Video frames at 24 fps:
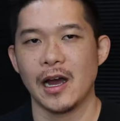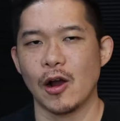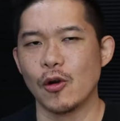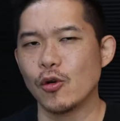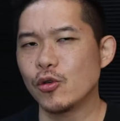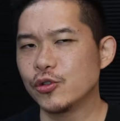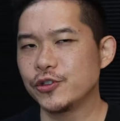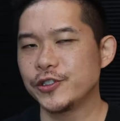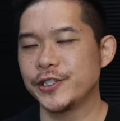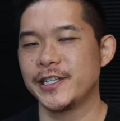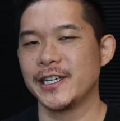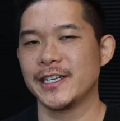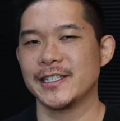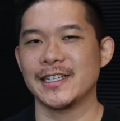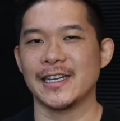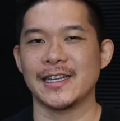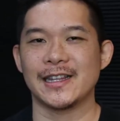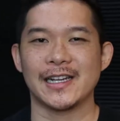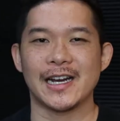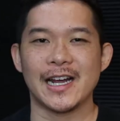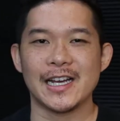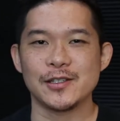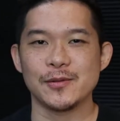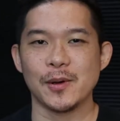Alguns dias
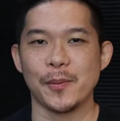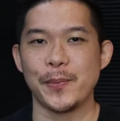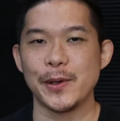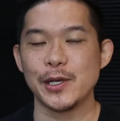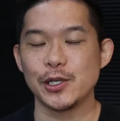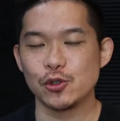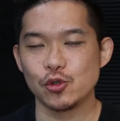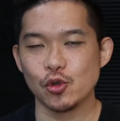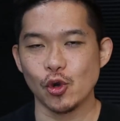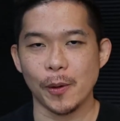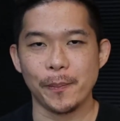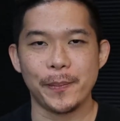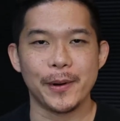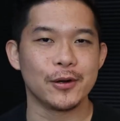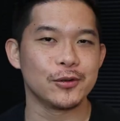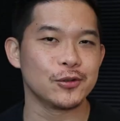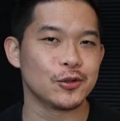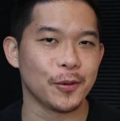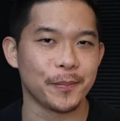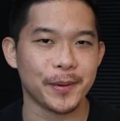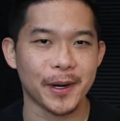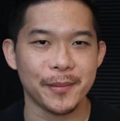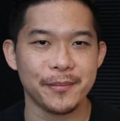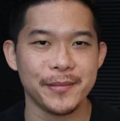atrás, uma pessoa
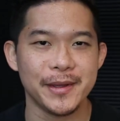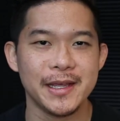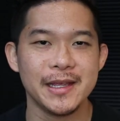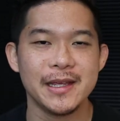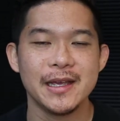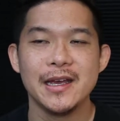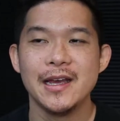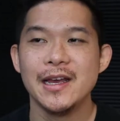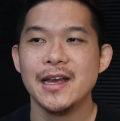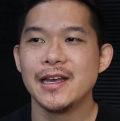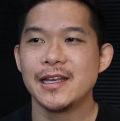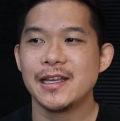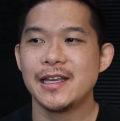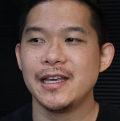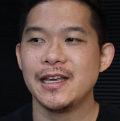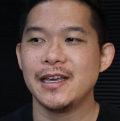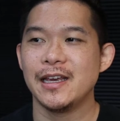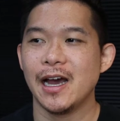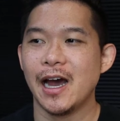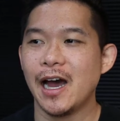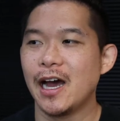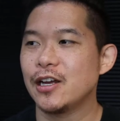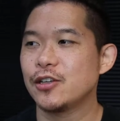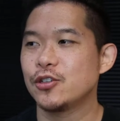perguntou para mim
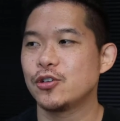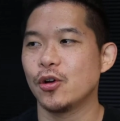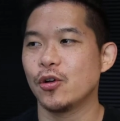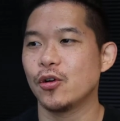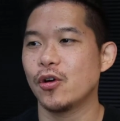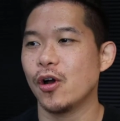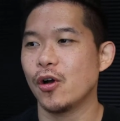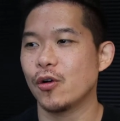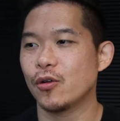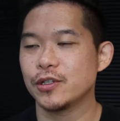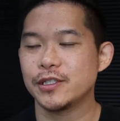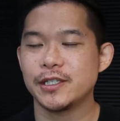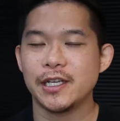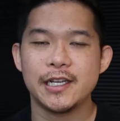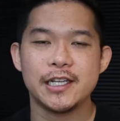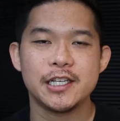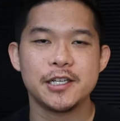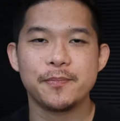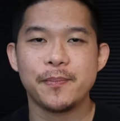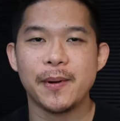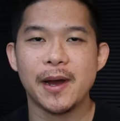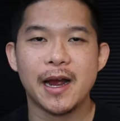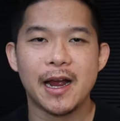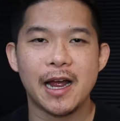que, ah, Diogo, eu gostaria
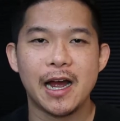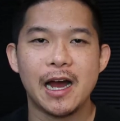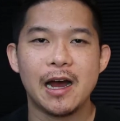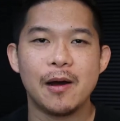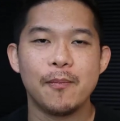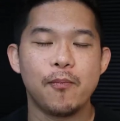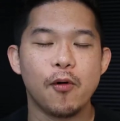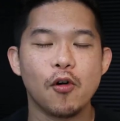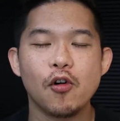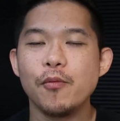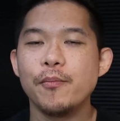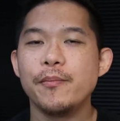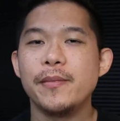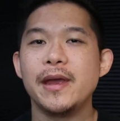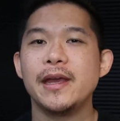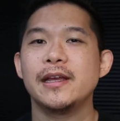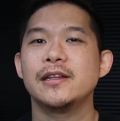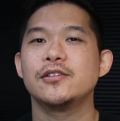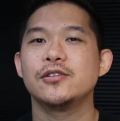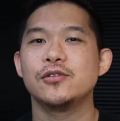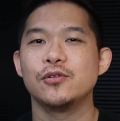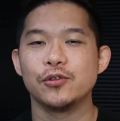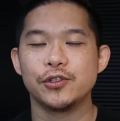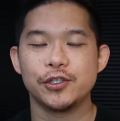de pagar um pouco
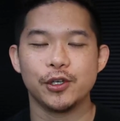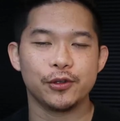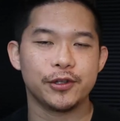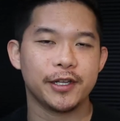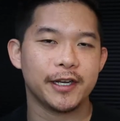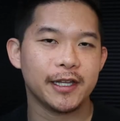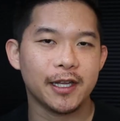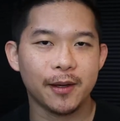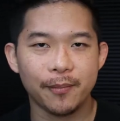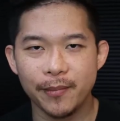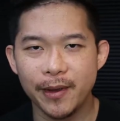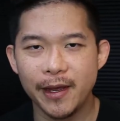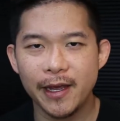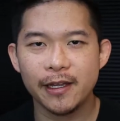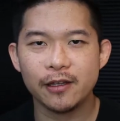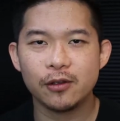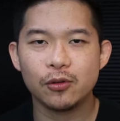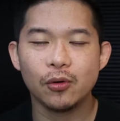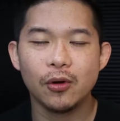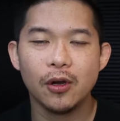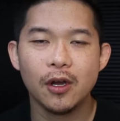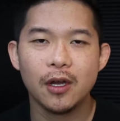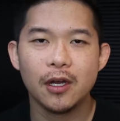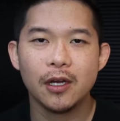menos no seu
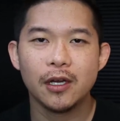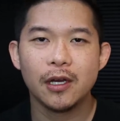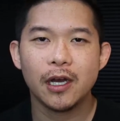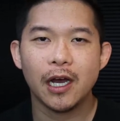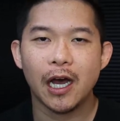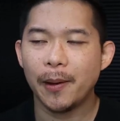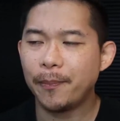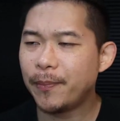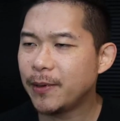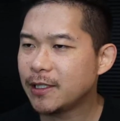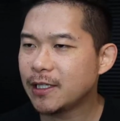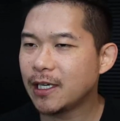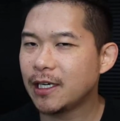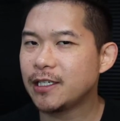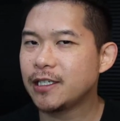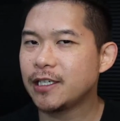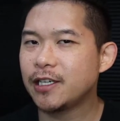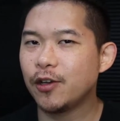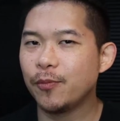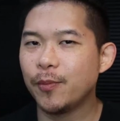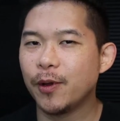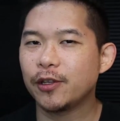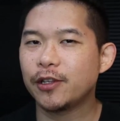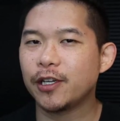treinamento, Apesar de
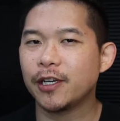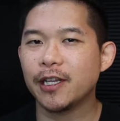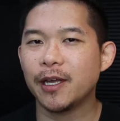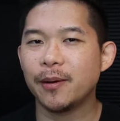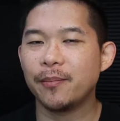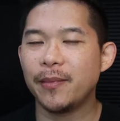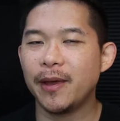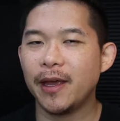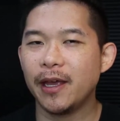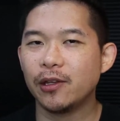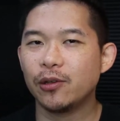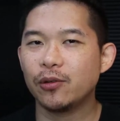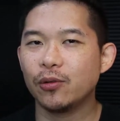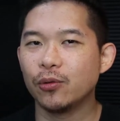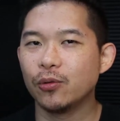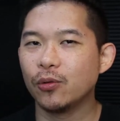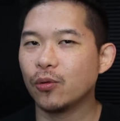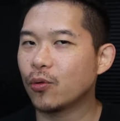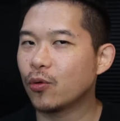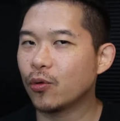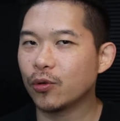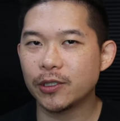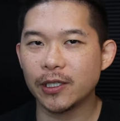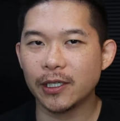que o meu treinamento
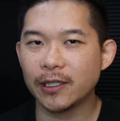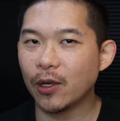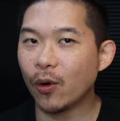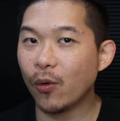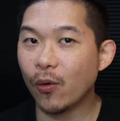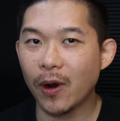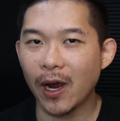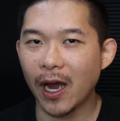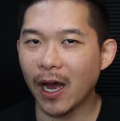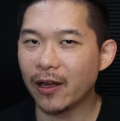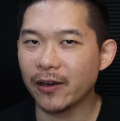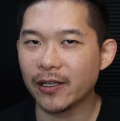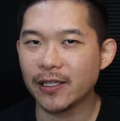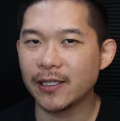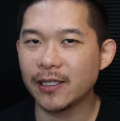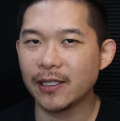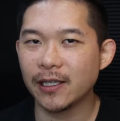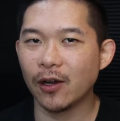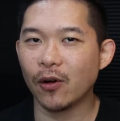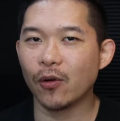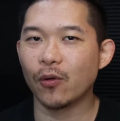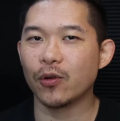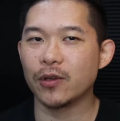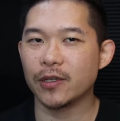não custa tão caro assim
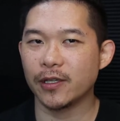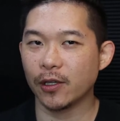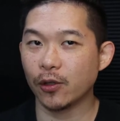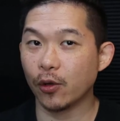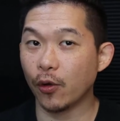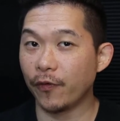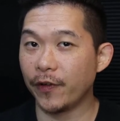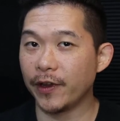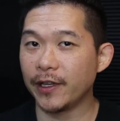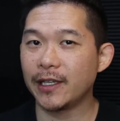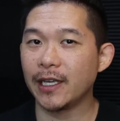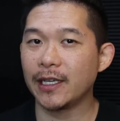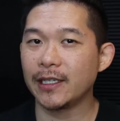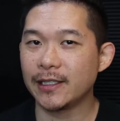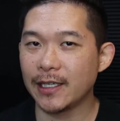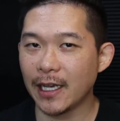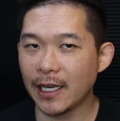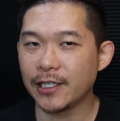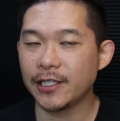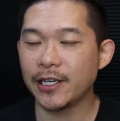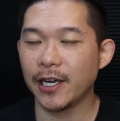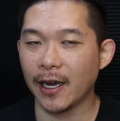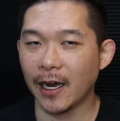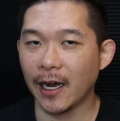não, custa R$
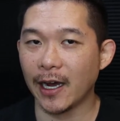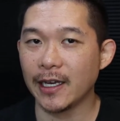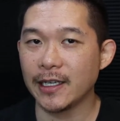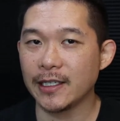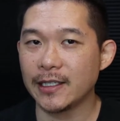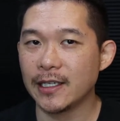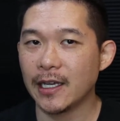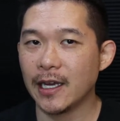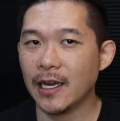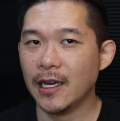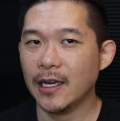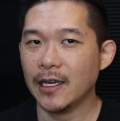reais